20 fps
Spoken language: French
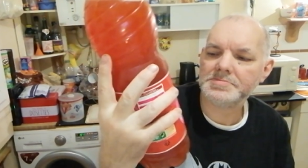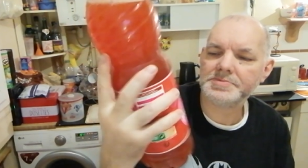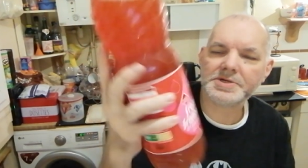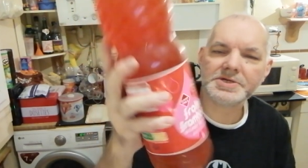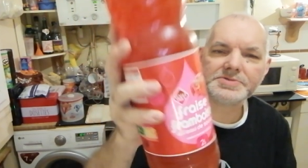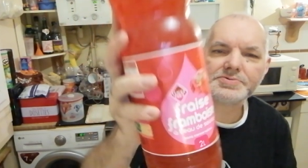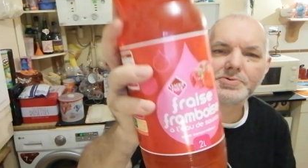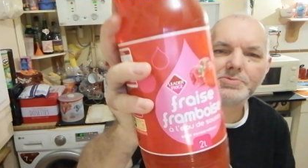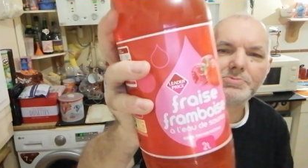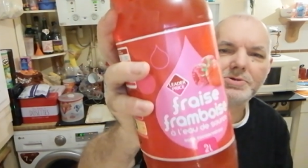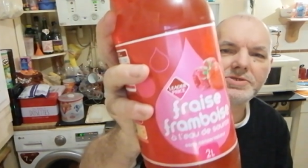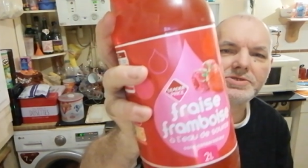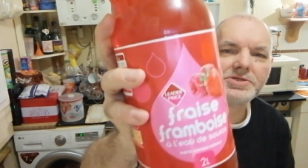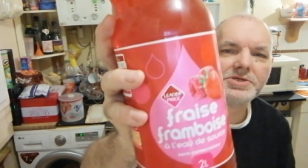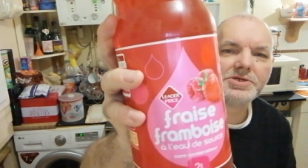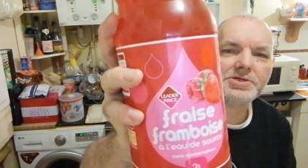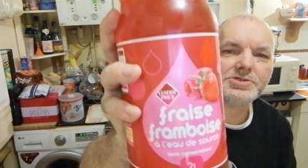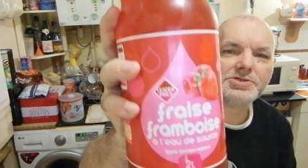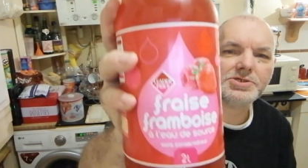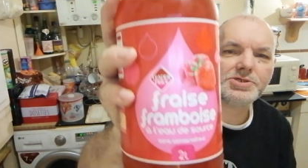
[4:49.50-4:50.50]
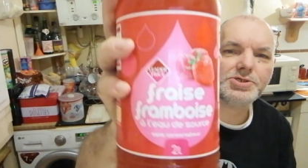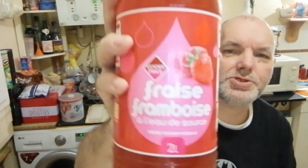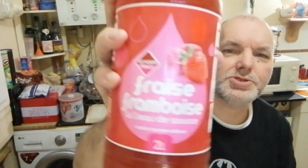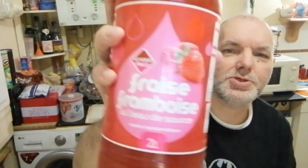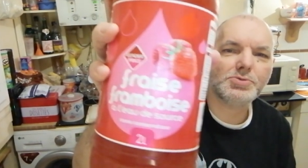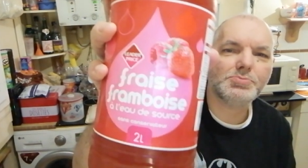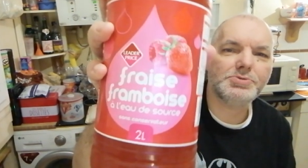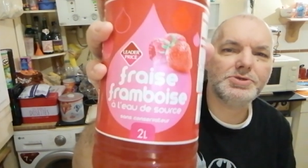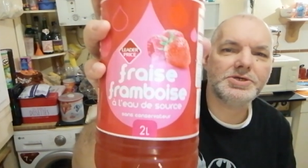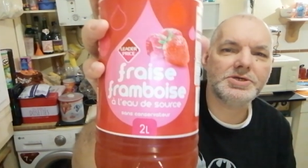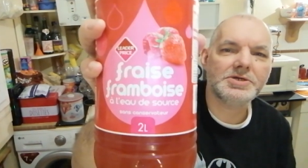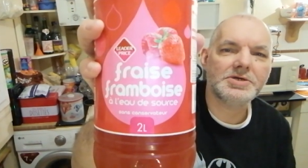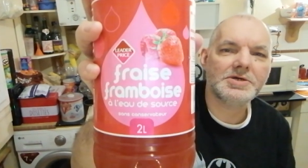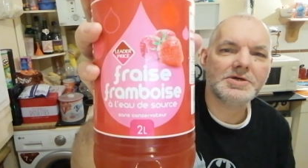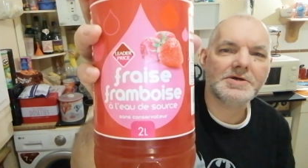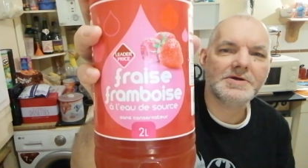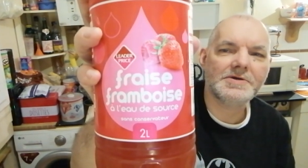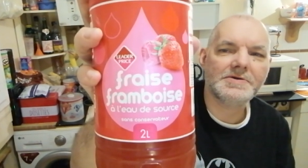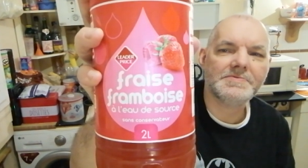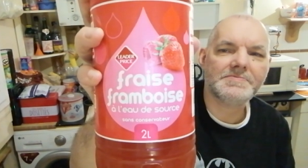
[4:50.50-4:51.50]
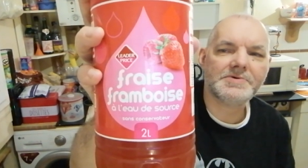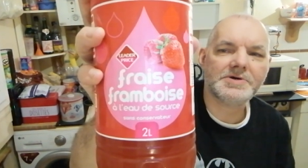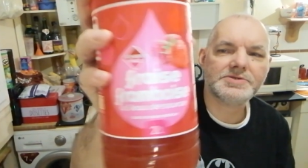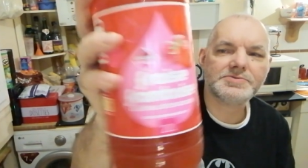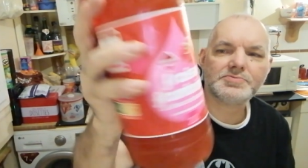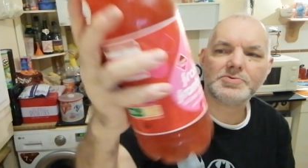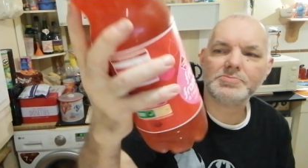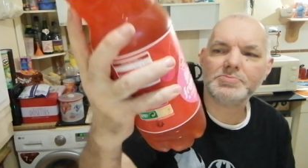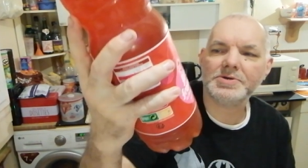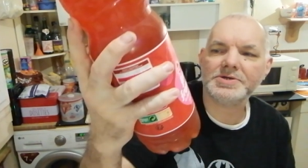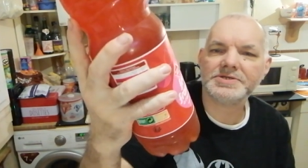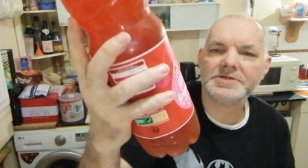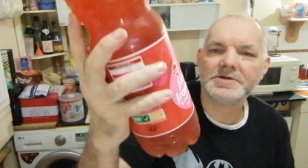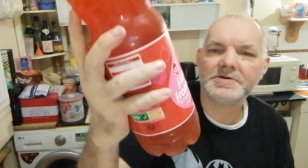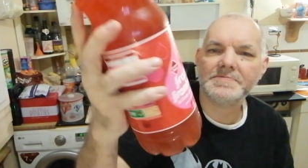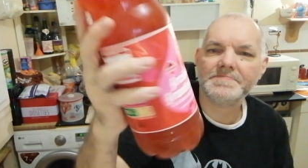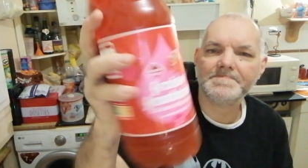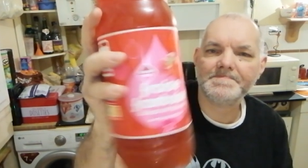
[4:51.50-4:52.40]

qu'on framboise, j'ai oublié. qu'on framboise.